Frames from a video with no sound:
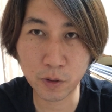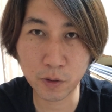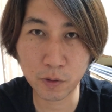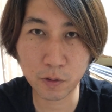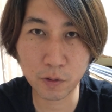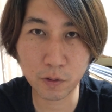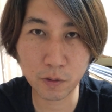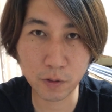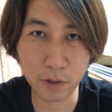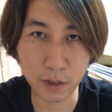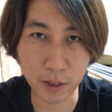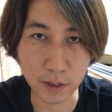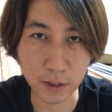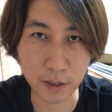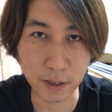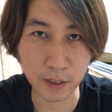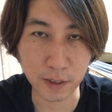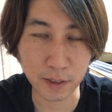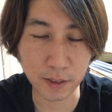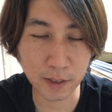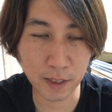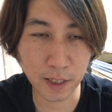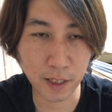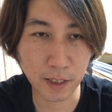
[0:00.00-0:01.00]
則をですね
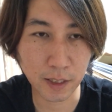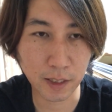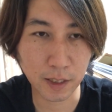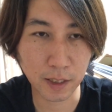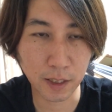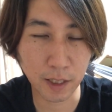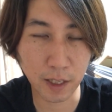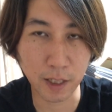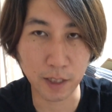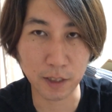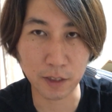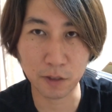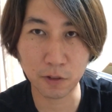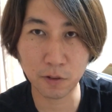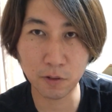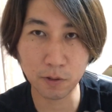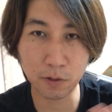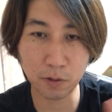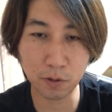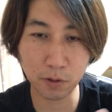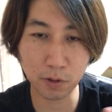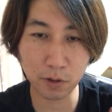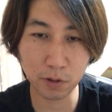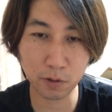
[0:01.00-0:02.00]
使ってその
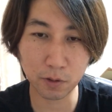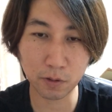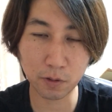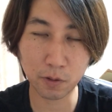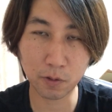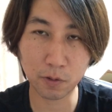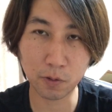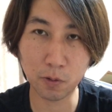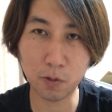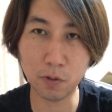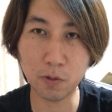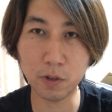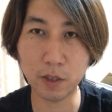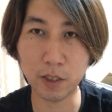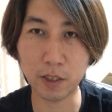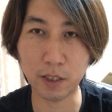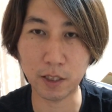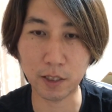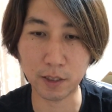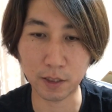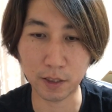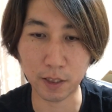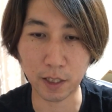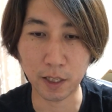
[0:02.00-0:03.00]
法則の通りに
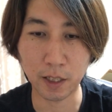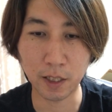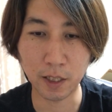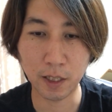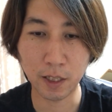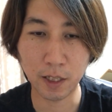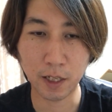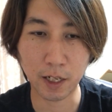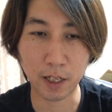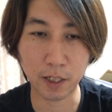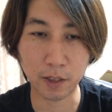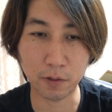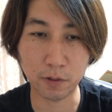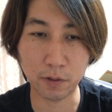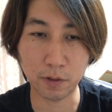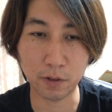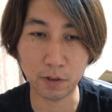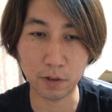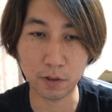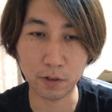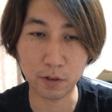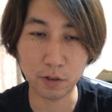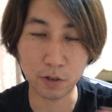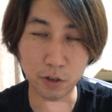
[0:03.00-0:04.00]
ですねあ
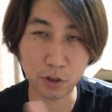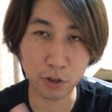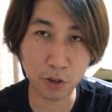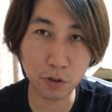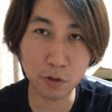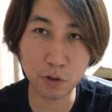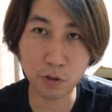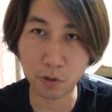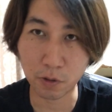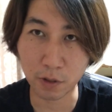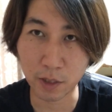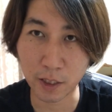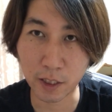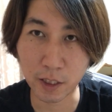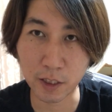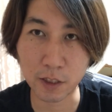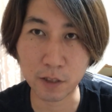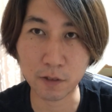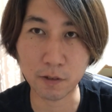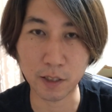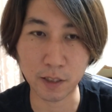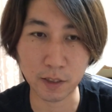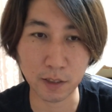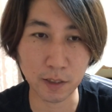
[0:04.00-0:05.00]
の順序正し
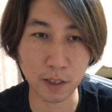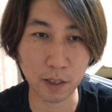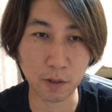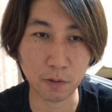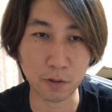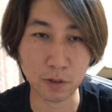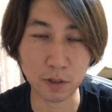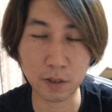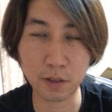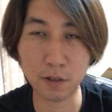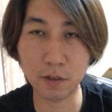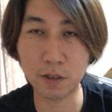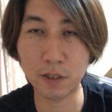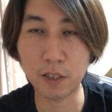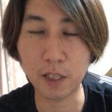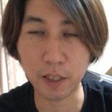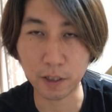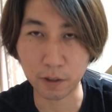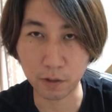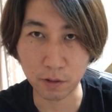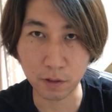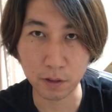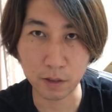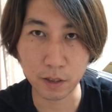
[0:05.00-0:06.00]
くですねこう作ってい
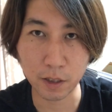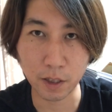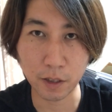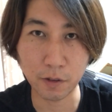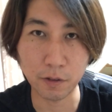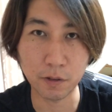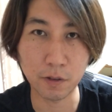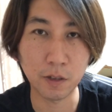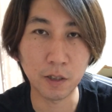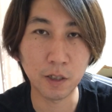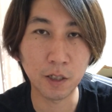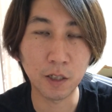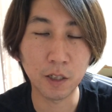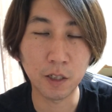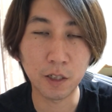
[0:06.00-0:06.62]
くっていう